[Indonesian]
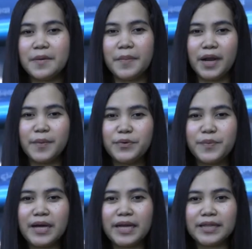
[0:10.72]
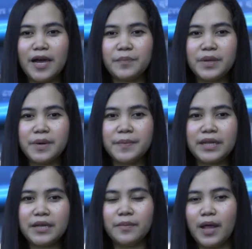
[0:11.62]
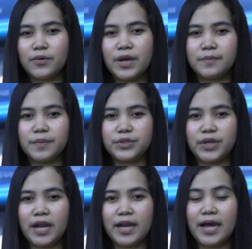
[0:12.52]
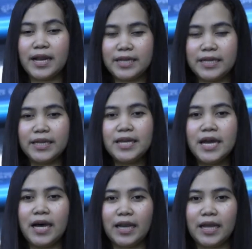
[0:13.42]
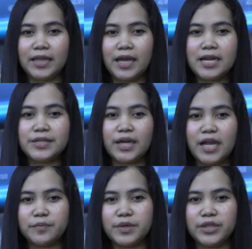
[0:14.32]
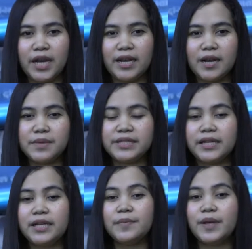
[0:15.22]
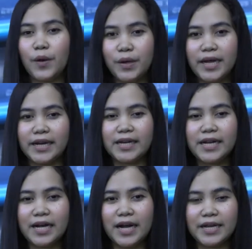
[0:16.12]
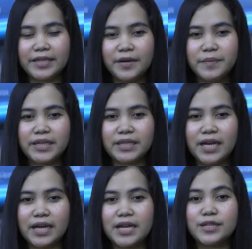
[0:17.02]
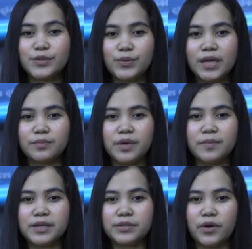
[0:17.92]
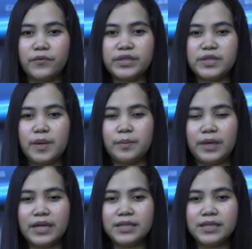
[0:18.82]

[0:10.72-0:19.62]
Para penumpang kereta api memilih melakukan perjalanan hari ini lantaran syarat perjalanan menjadi lebih longgar, hanya menyertakan surat bebas COVID-19